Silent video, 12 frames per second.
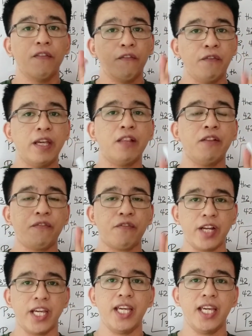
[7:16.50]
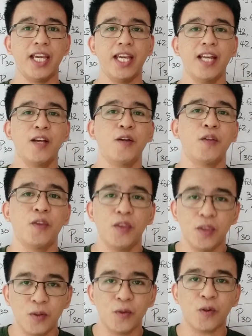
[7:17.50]
feel free
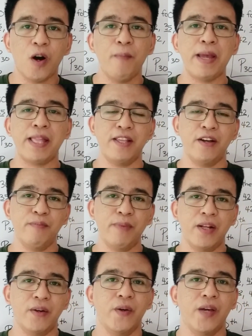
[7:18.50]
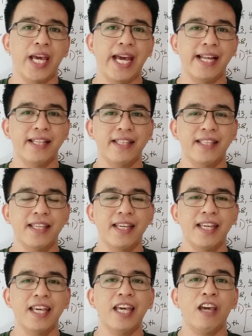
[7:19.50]
to comment down below. And
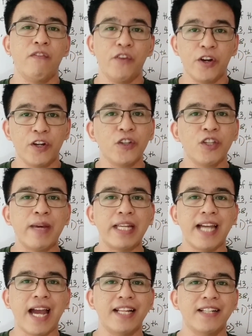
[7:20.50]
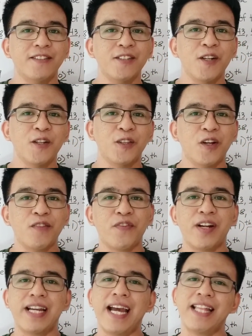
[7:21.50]
if you're new to my channel, don't
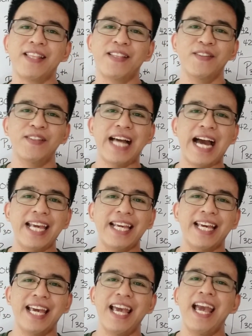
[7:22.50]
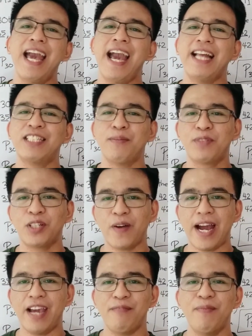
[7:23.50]
forget to like, and
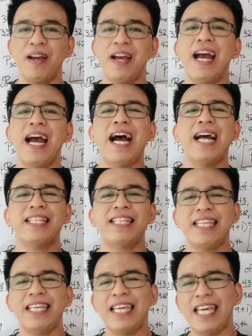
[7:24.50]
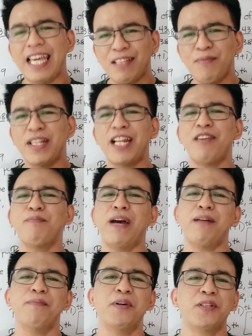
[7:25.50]
subscribe at i-hit mo na rin yung
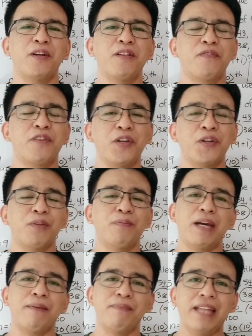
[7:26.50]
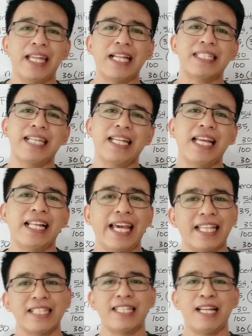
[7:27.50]
bell button for you to be updated sa ating
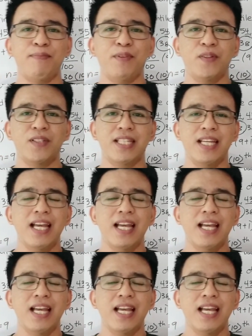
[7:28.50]
latest uploads.